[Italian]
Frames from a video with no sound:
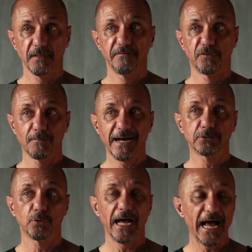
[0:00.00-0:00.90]

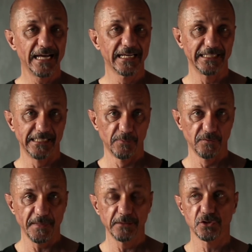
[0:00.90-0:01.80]
formato anche dal
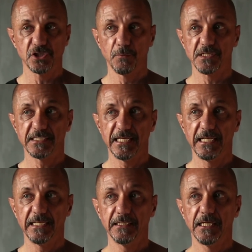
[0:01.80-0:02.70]
Movimento 5
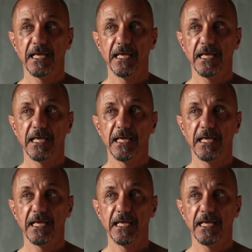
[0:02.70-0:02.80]
Stelle,